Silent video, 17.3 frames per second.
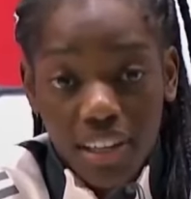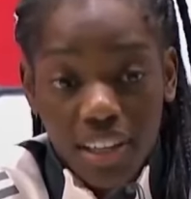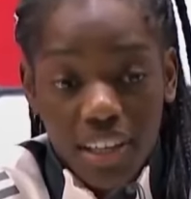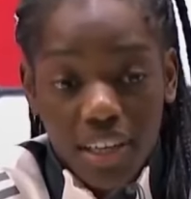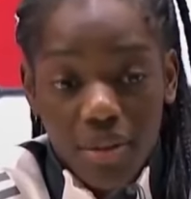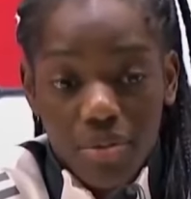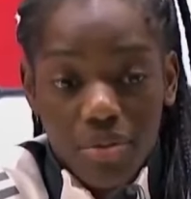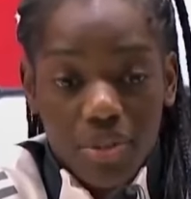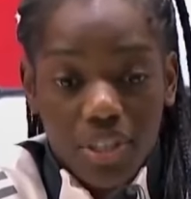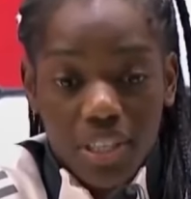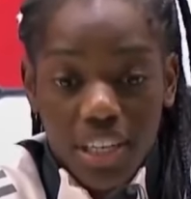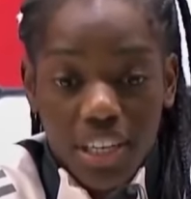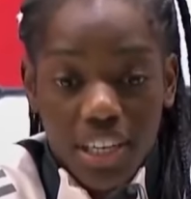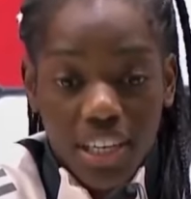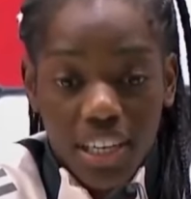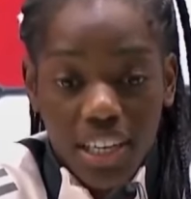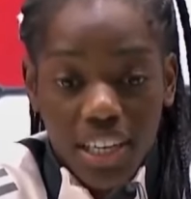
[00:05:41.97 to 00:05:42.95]
Tenemos
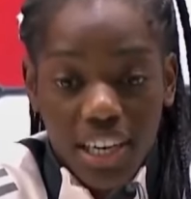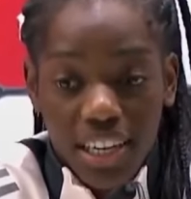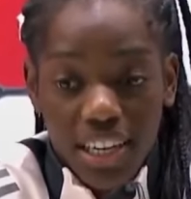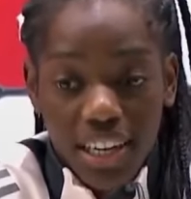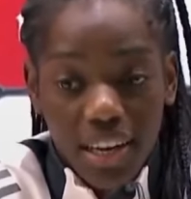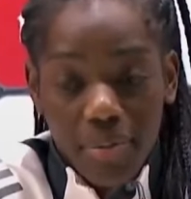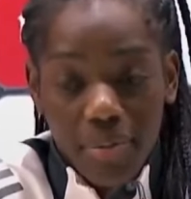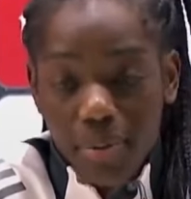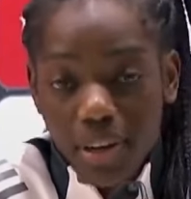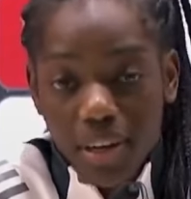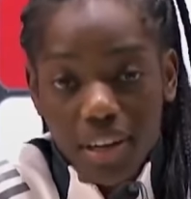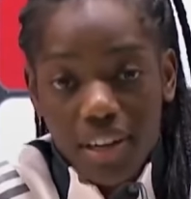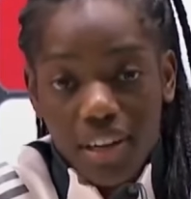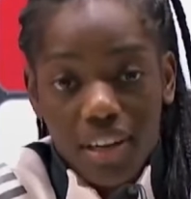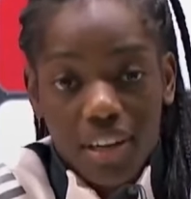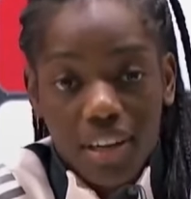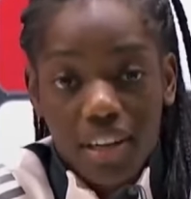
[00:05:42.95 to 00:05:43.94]
que ganar
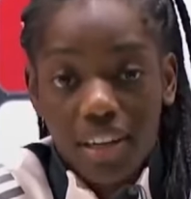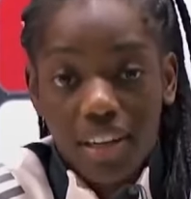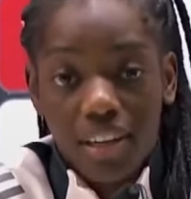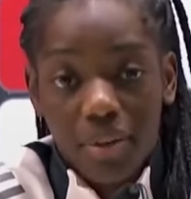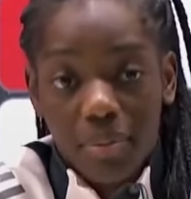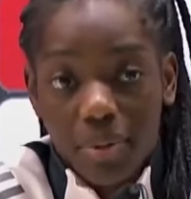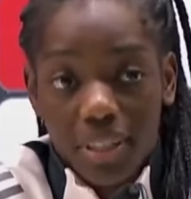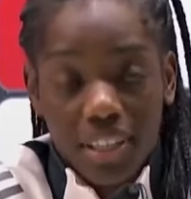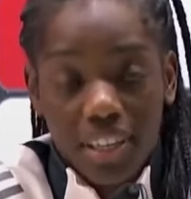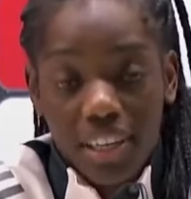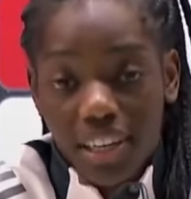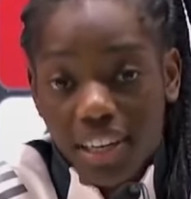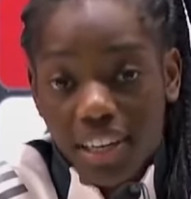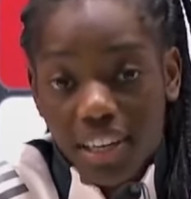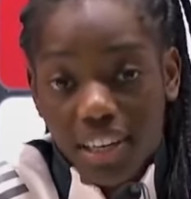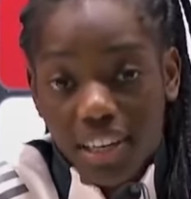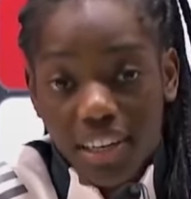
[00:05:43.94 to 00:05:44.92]
para pasar
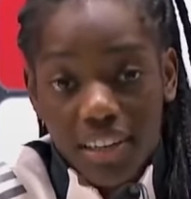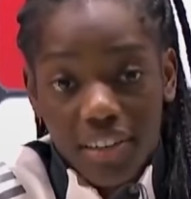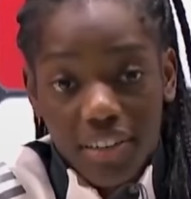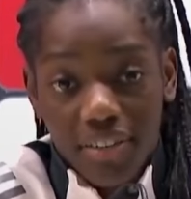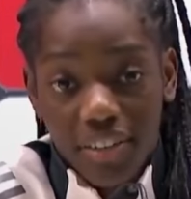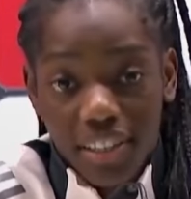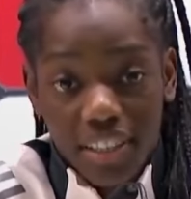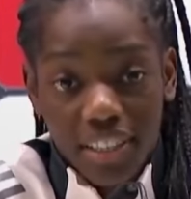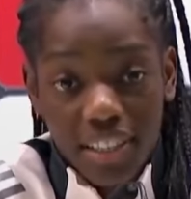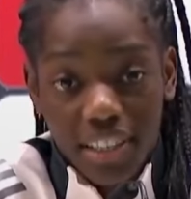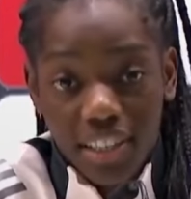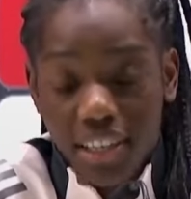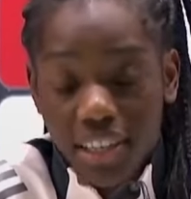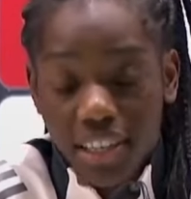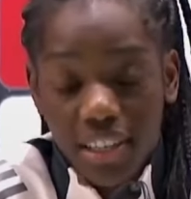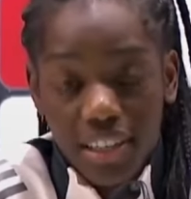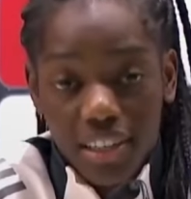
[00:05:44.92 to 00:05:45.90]
a la fase
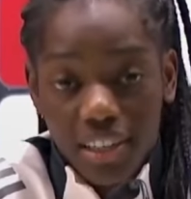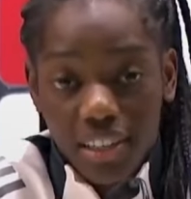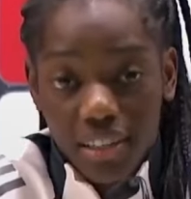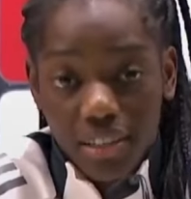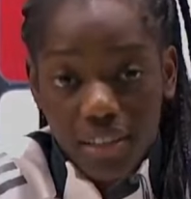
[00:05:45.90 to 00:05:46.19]
siguiente.